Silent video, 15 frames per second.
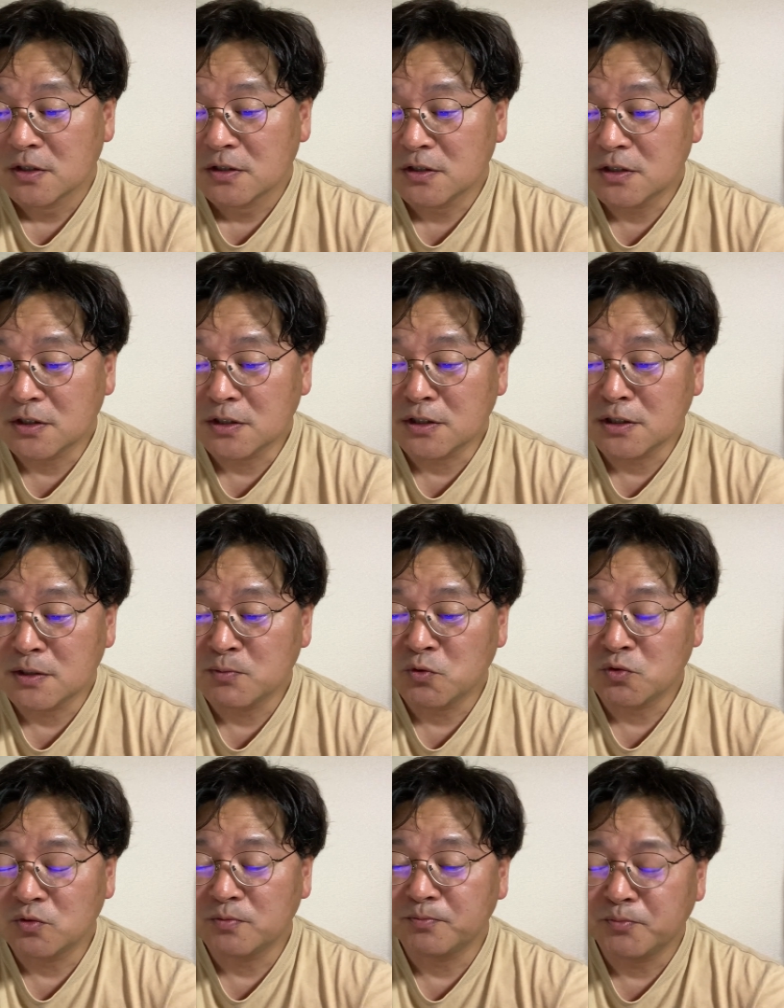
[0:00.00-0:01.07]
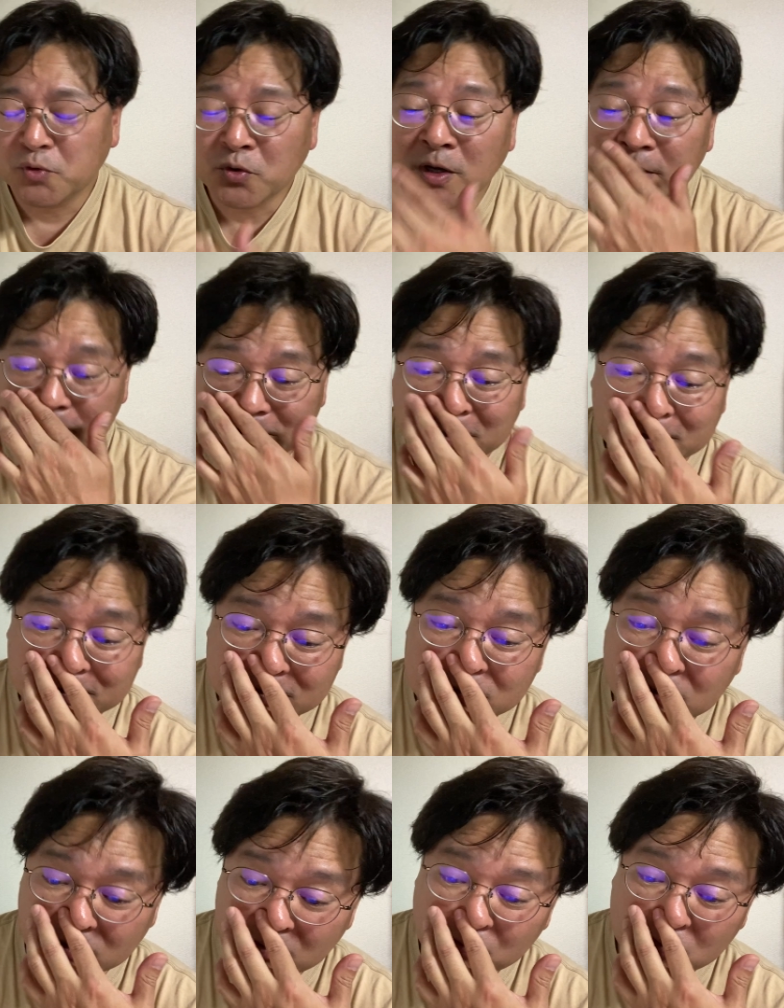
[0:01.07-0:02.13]
人気者っぽかったです
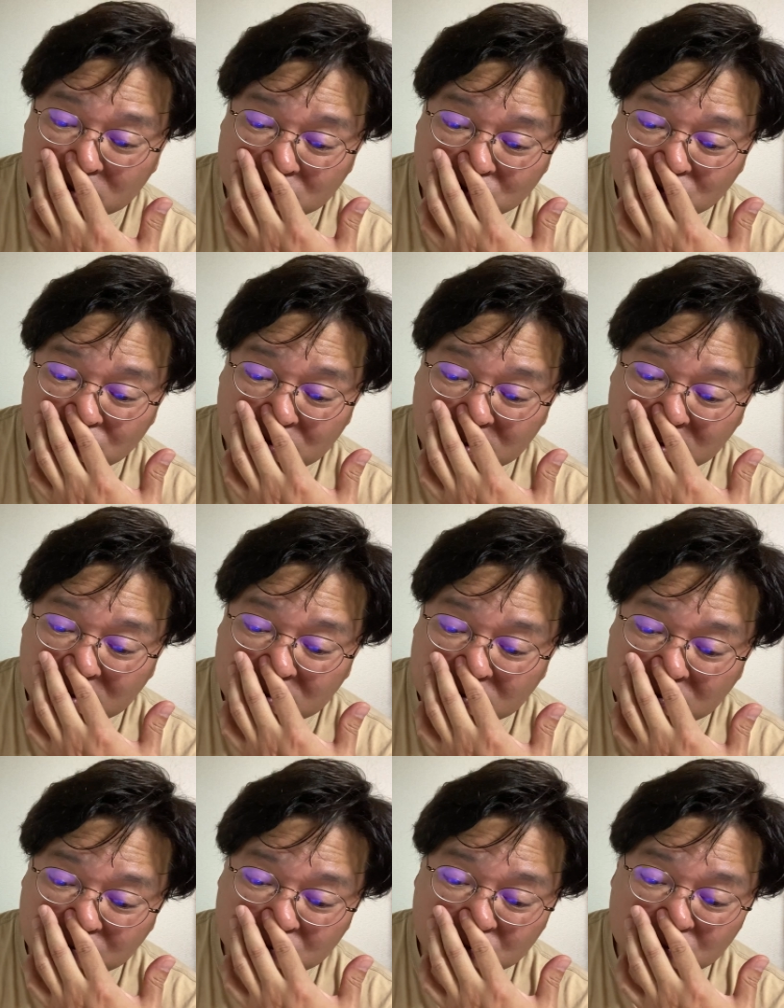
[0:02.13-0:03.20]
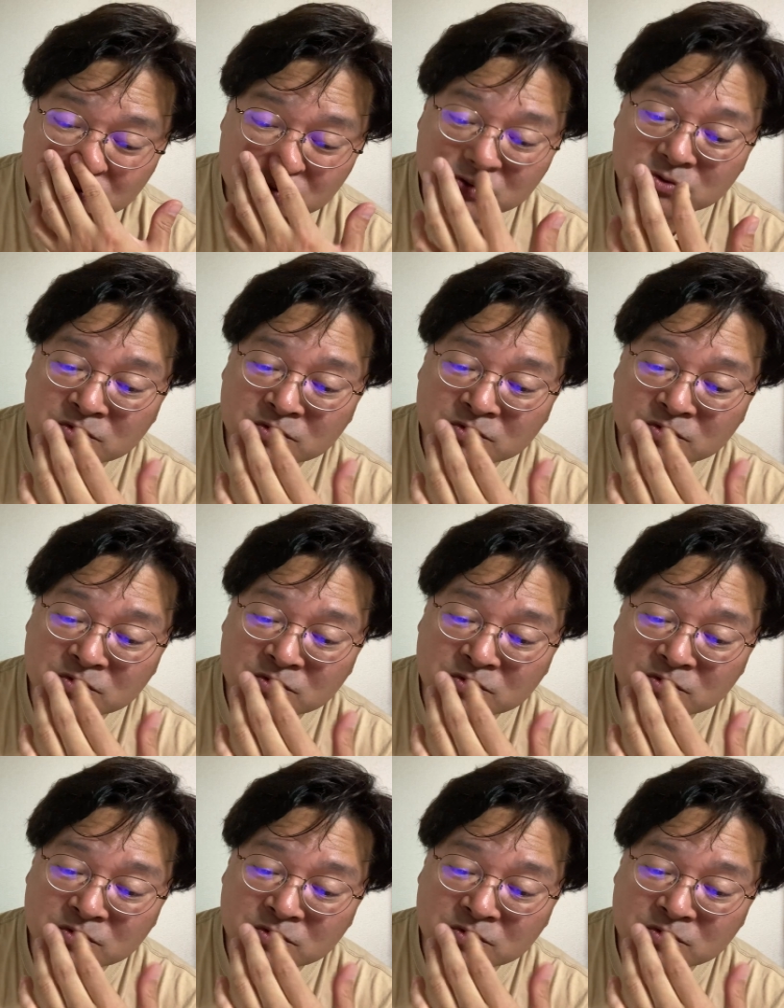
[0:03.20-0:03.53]
けどね、僕はそこまで、でもそういう、